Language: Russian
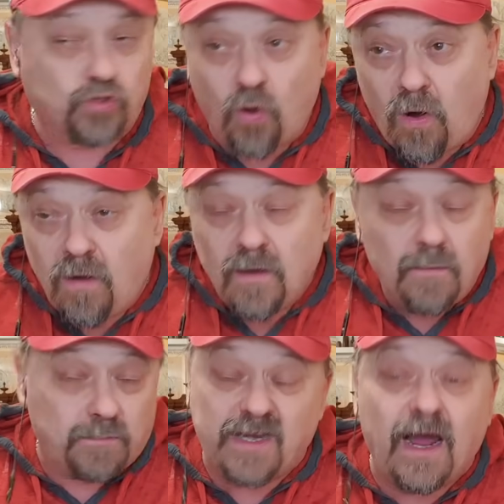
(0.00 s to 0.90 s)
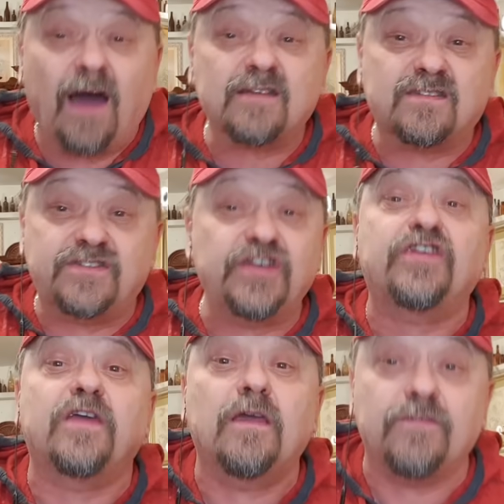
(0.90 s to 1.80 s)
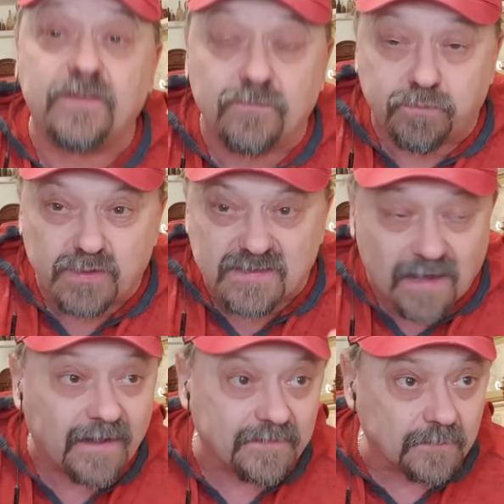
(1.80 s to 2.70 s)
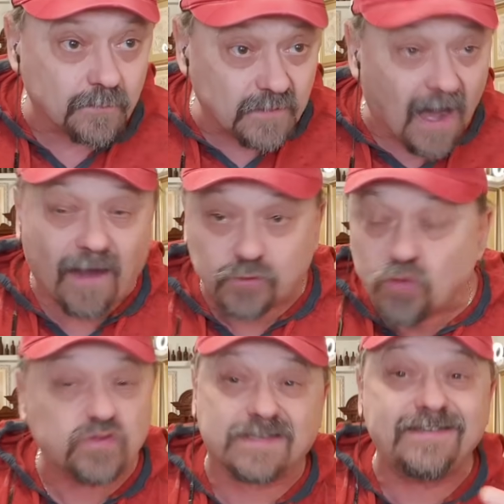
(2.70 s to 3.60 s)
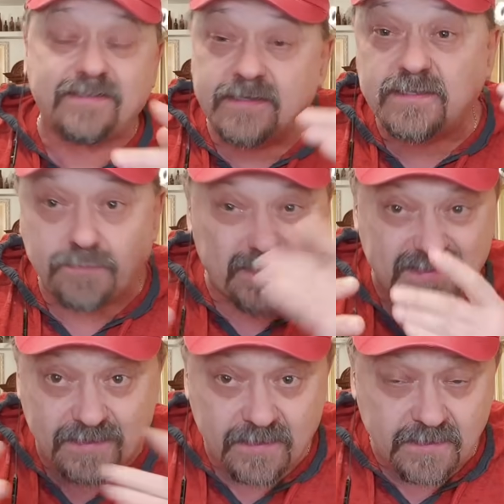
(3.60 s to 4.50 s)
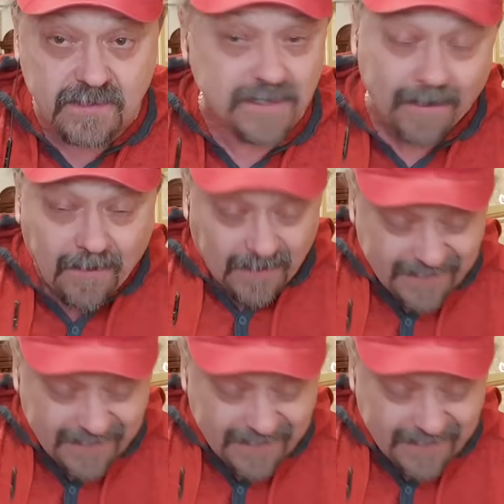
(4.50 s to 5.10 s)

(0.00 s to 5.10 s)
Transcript: сто миллиард деревьев посадим, На, то сойтись посередине,